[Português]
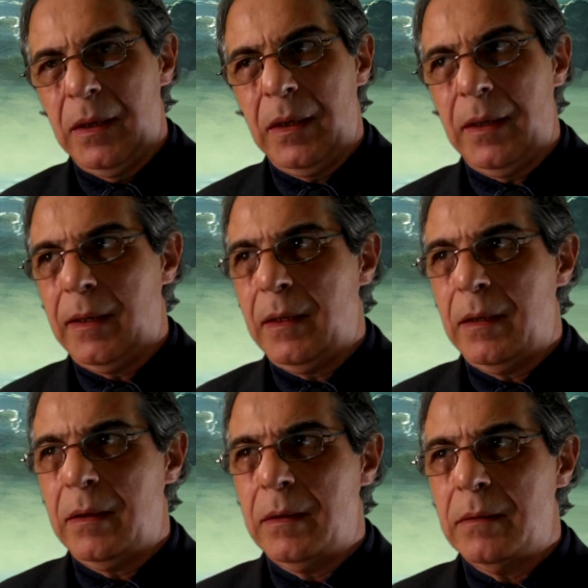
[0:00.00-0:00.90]

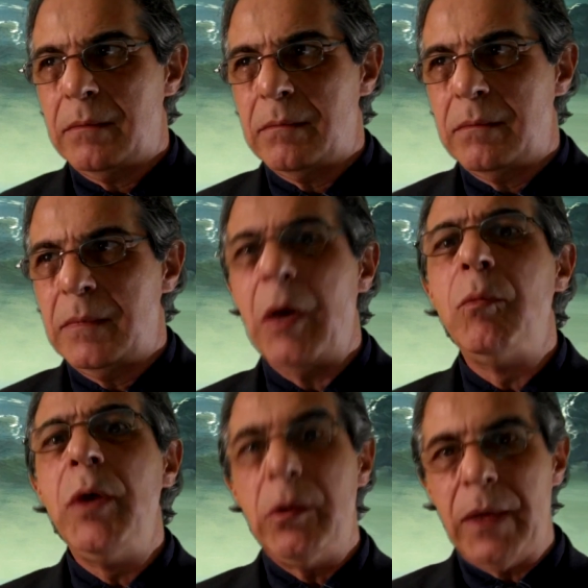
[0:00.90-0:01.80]
é, não
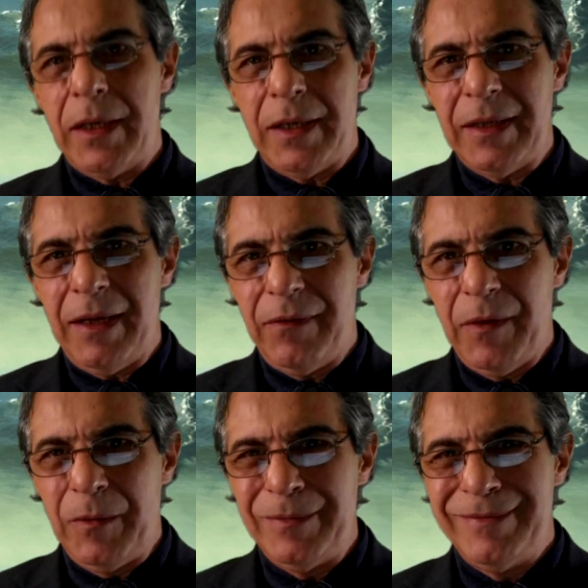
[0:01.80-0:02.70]
muito agradável,